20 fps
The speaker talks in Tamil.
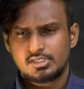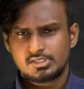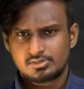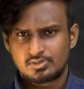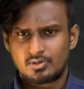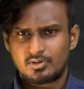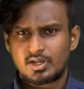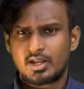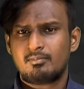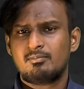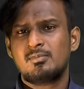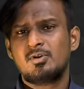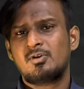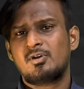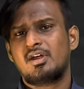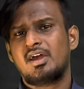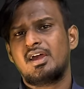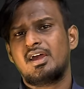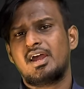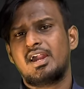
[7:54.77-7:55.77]
ஸோ
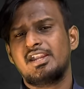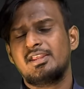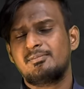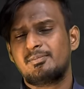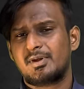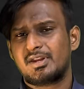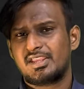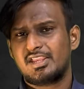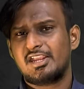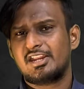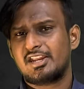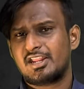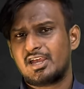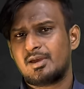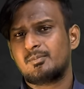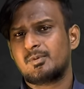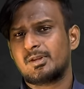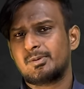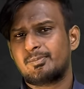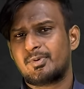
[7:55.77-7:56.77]
நம்மளோட அடிப்படையே என்ன
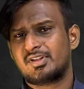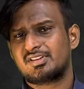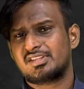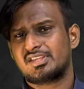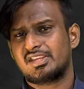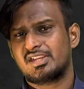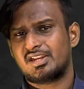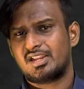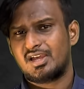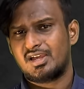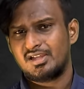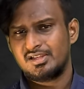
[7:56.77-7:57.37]
அப்படின்னு பார்த்தீங்கன்னா